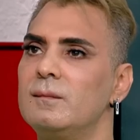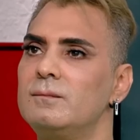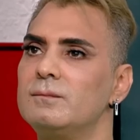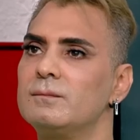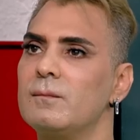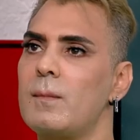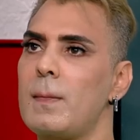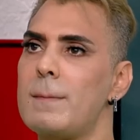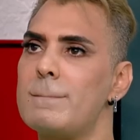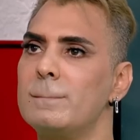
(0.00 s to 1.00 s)

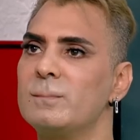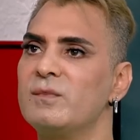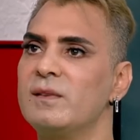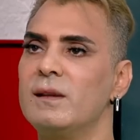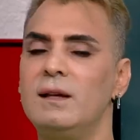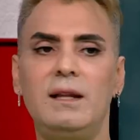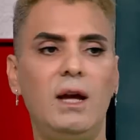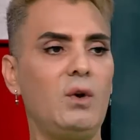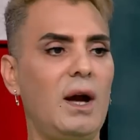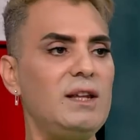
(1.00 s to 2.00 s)
رماح عم بيرقص
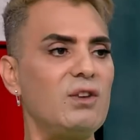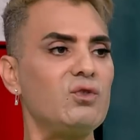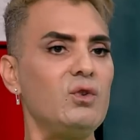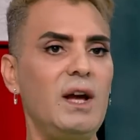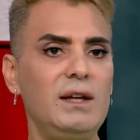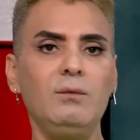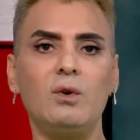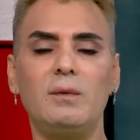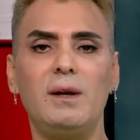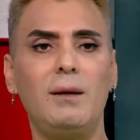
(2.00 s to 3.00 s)
لانه هيدا الشو رح
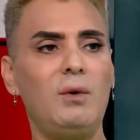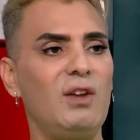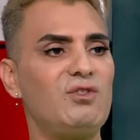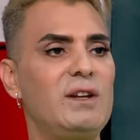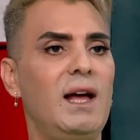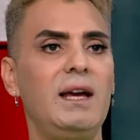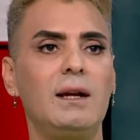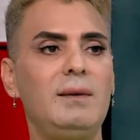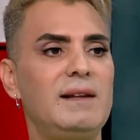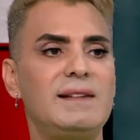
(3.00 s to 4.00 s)
يمرق ابو 10 دقائق
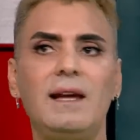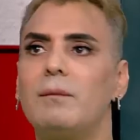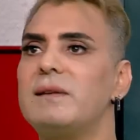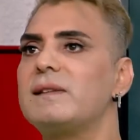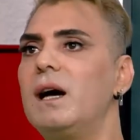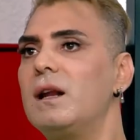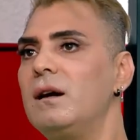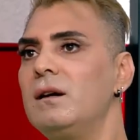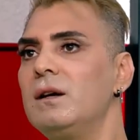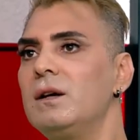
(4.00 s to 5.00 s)
ربع ساعه بالسهره